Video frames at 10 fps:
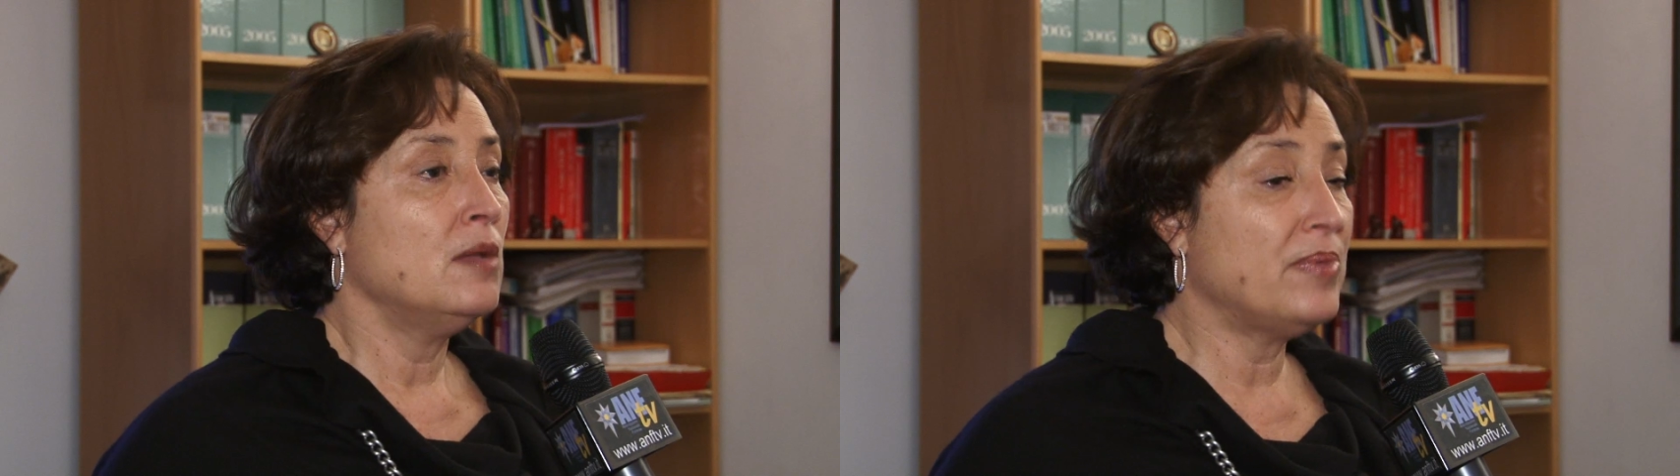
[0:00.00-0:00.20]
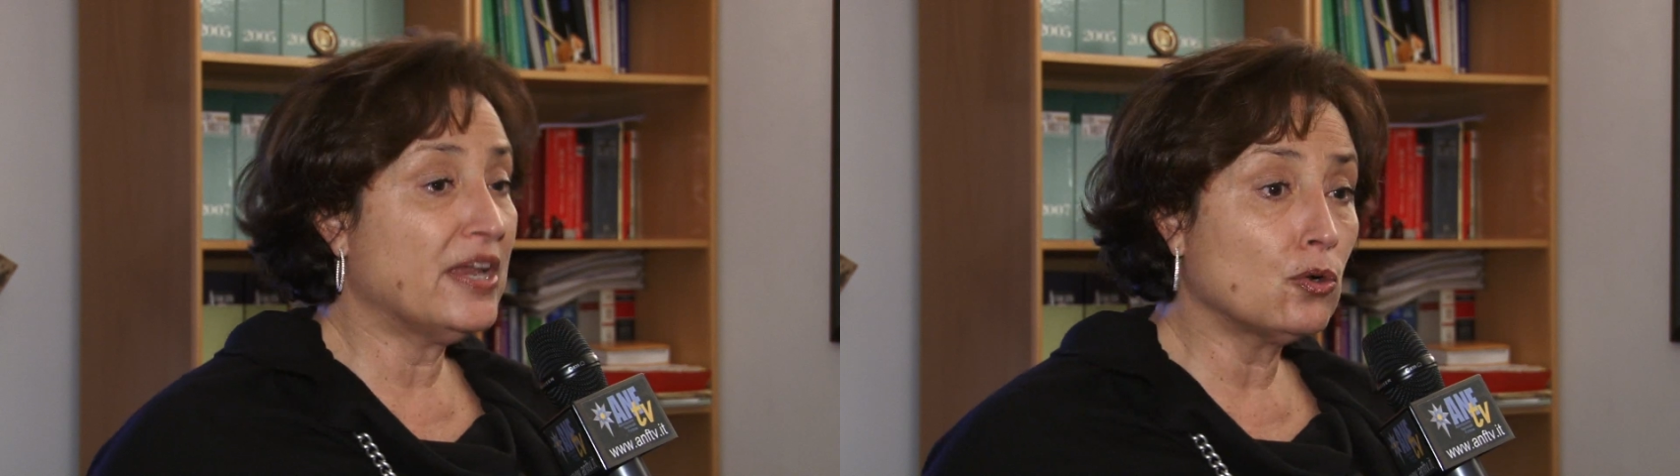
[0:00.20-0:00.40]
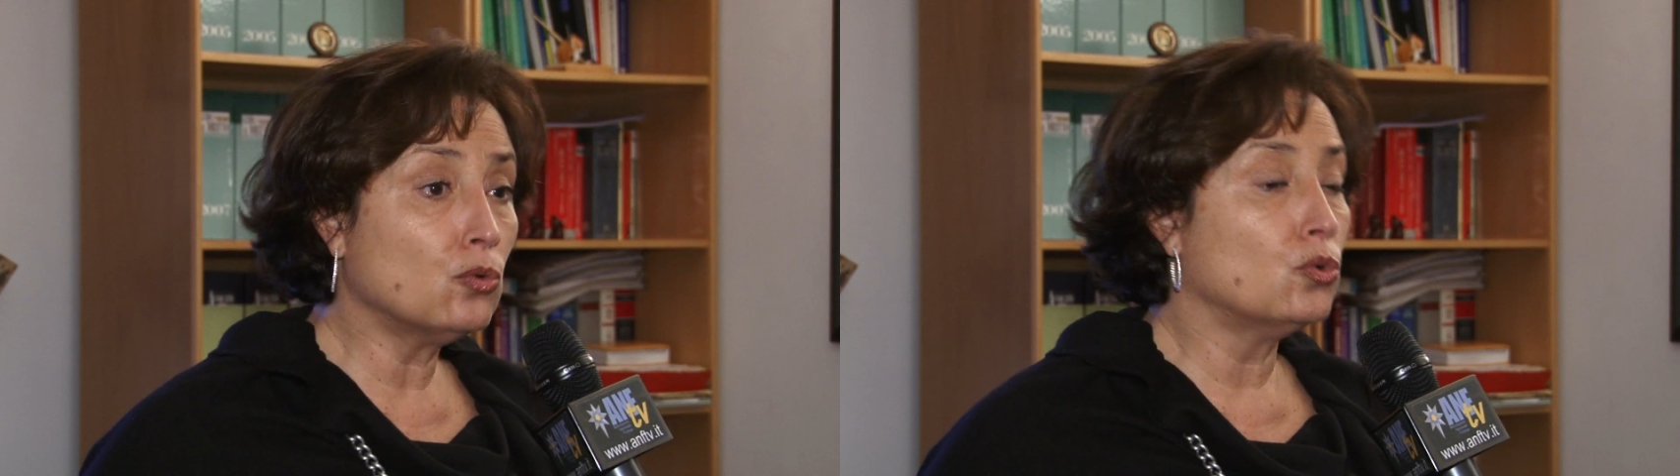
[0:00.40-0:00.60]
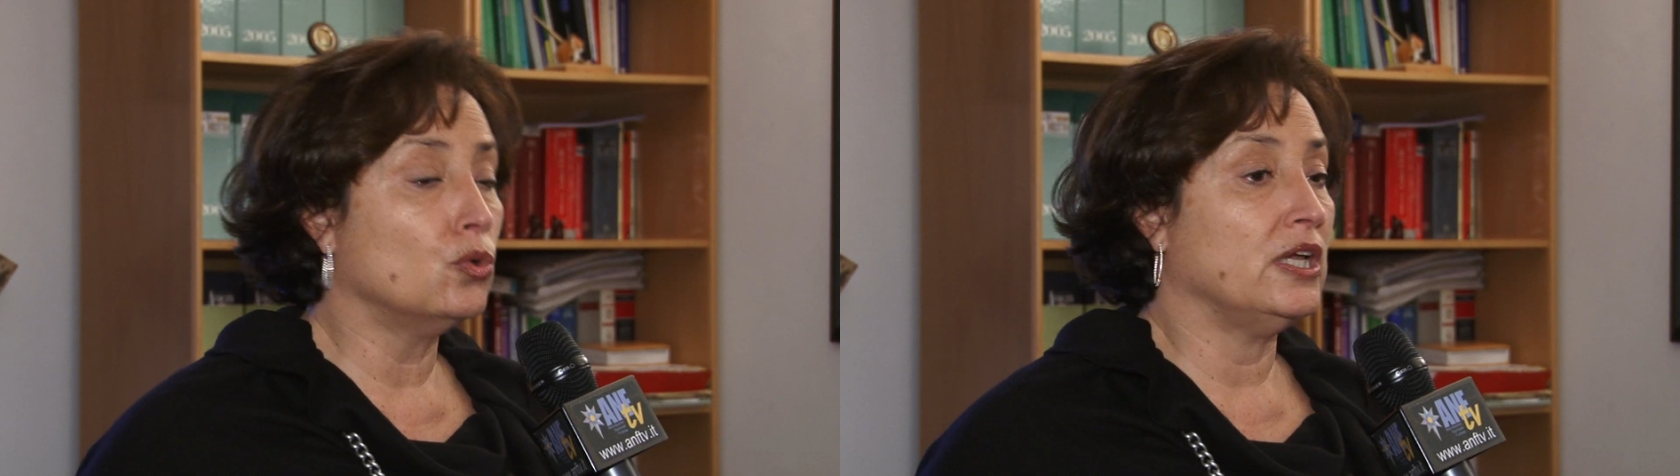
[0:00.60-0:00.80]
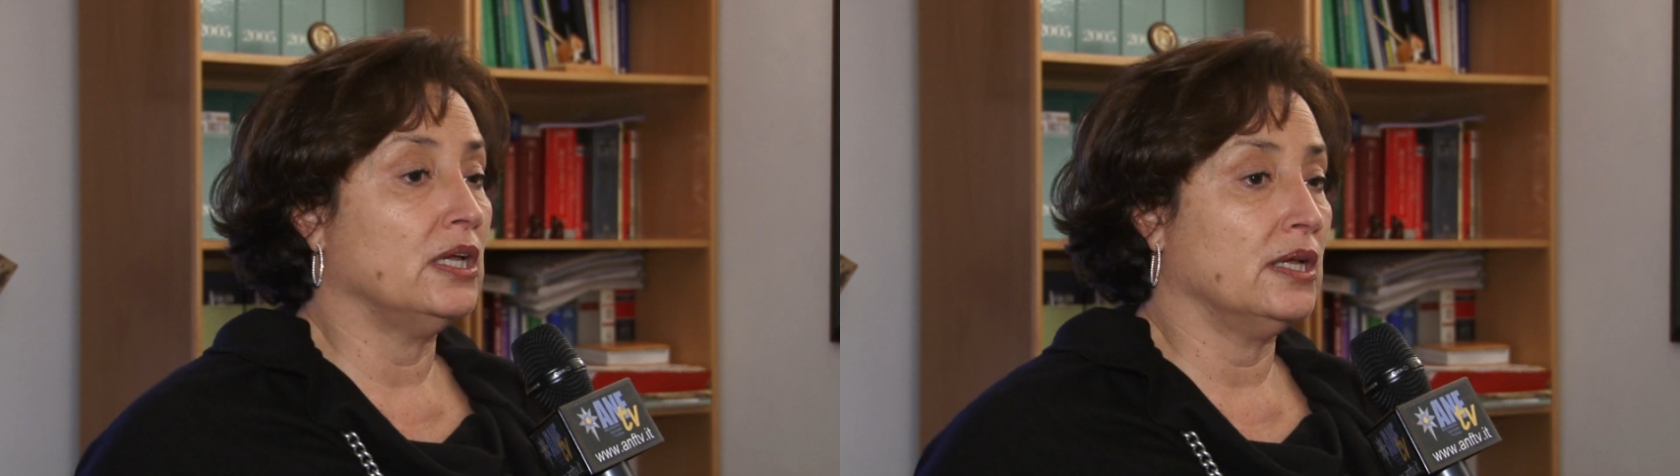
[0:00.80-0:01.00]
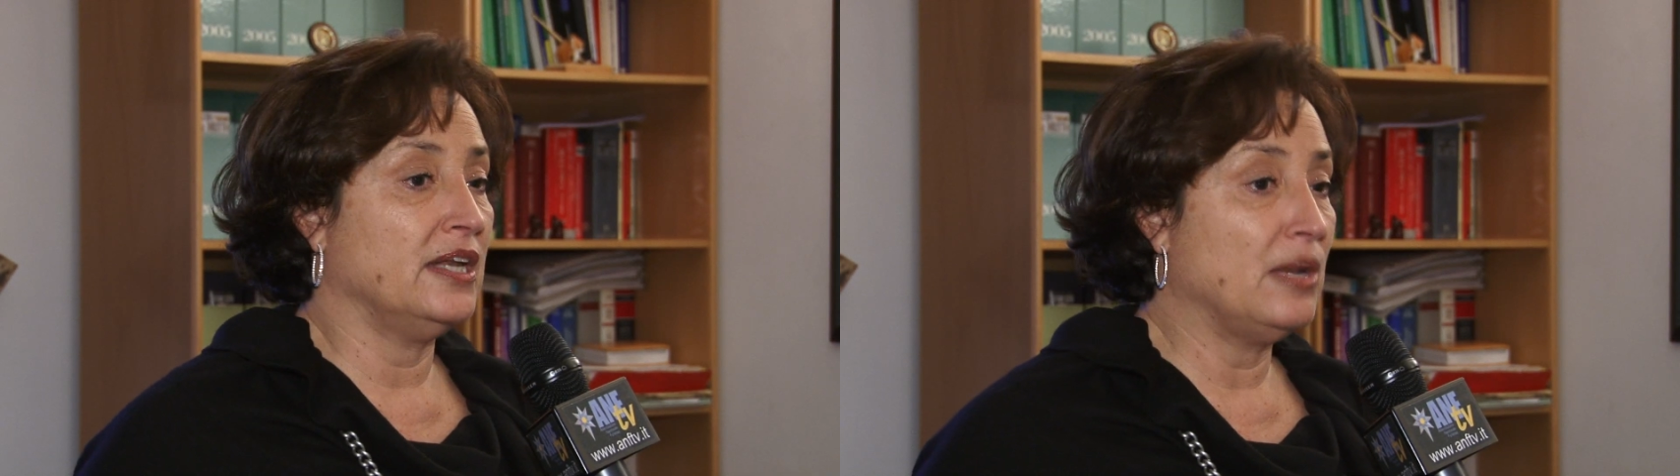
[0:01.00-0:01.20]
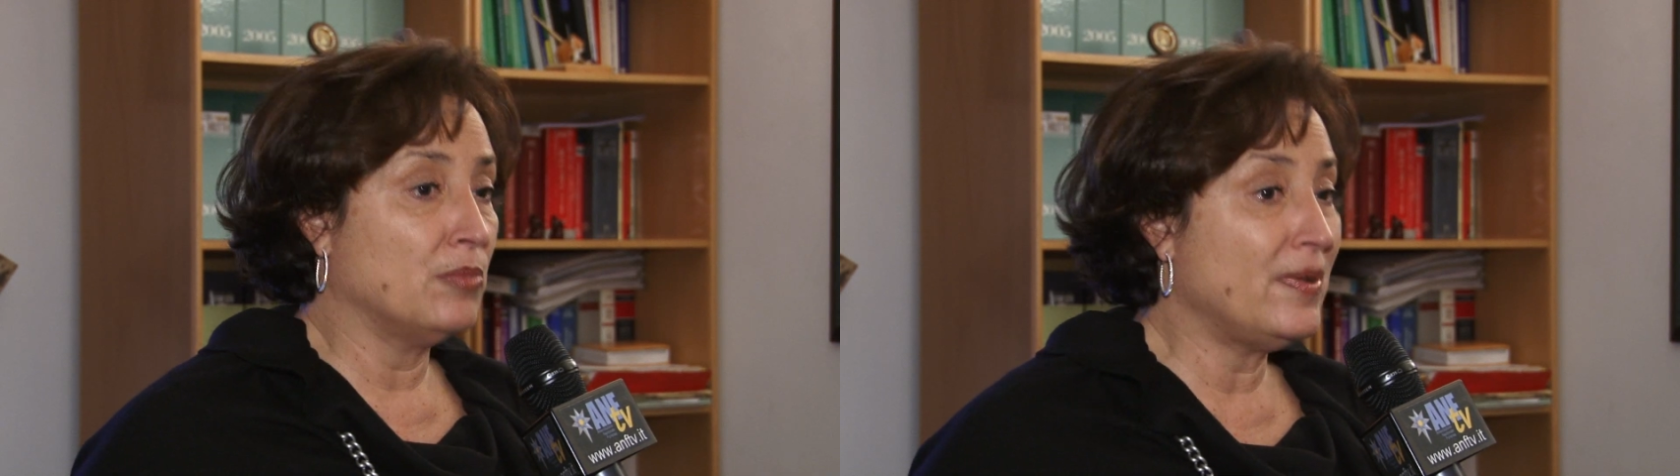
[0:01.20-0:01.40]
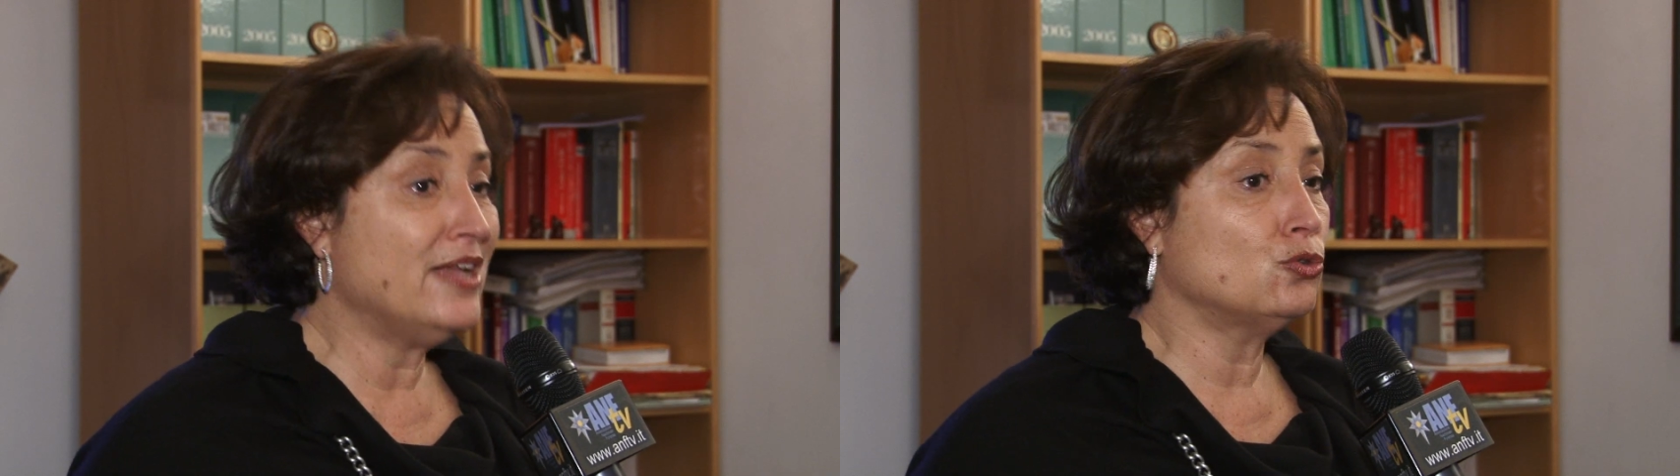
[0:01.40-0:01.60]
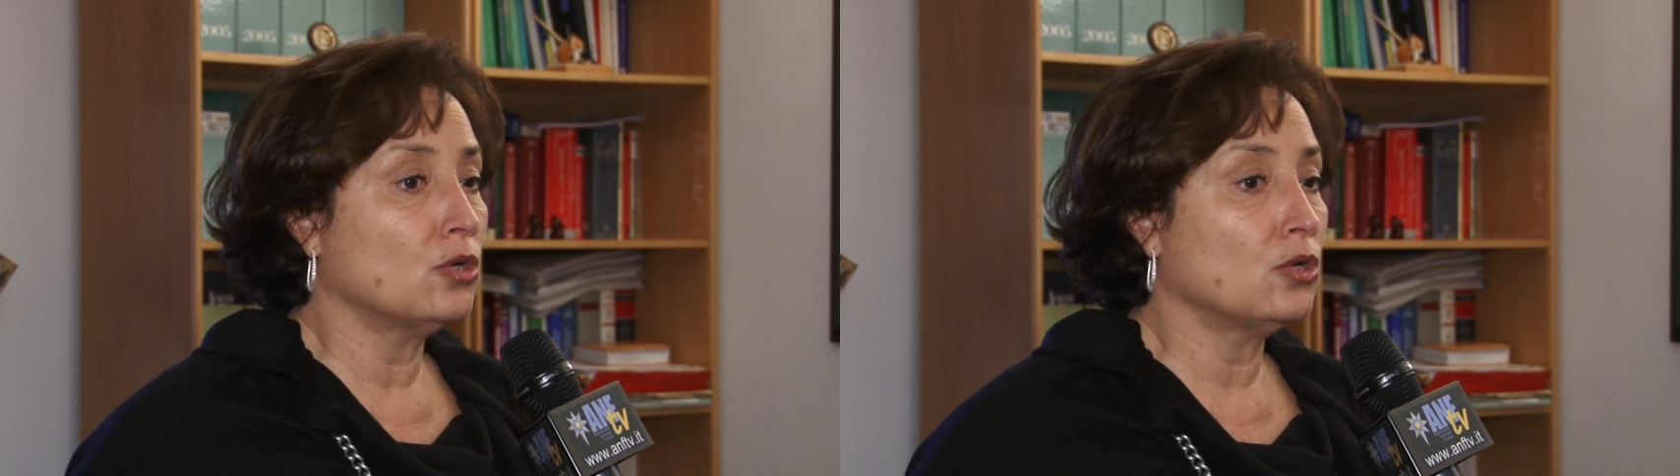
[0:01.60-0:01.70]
per cui nel momento